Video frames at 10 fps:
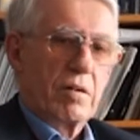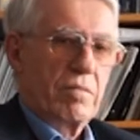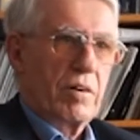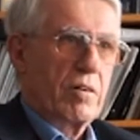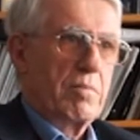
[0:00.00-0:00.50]

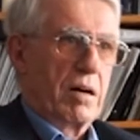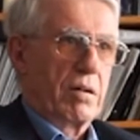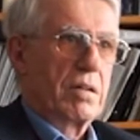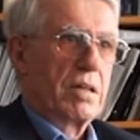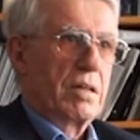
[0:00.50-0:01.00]
Und warum
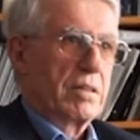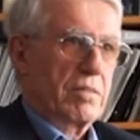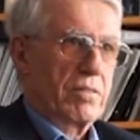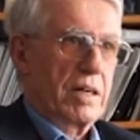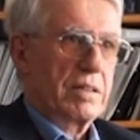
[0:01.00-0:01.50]
auch?
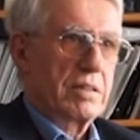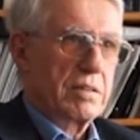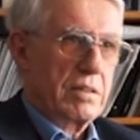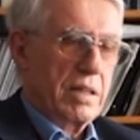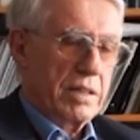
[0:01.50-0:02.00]
Das,
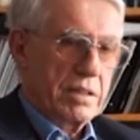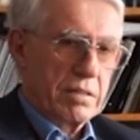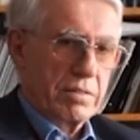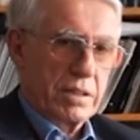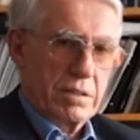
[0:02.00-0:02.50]
dieses
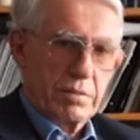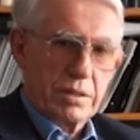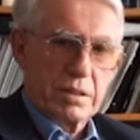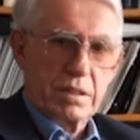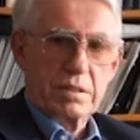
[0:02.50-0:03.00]
Gleichgewicht zwischen